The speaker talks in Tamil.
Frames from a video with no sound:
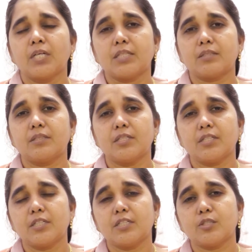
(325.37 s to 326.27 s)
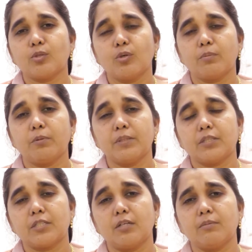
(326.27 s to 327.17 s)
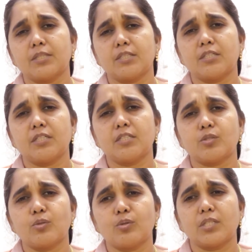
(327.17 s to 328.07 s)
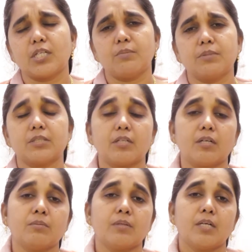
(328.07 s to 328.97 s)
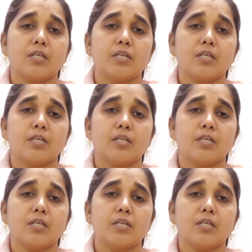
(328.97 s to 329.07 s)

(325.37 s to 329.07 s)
அத்தனை சோர்வு மத்தியிலும் அத்தனை சோதனைகள் மத்தியிலும்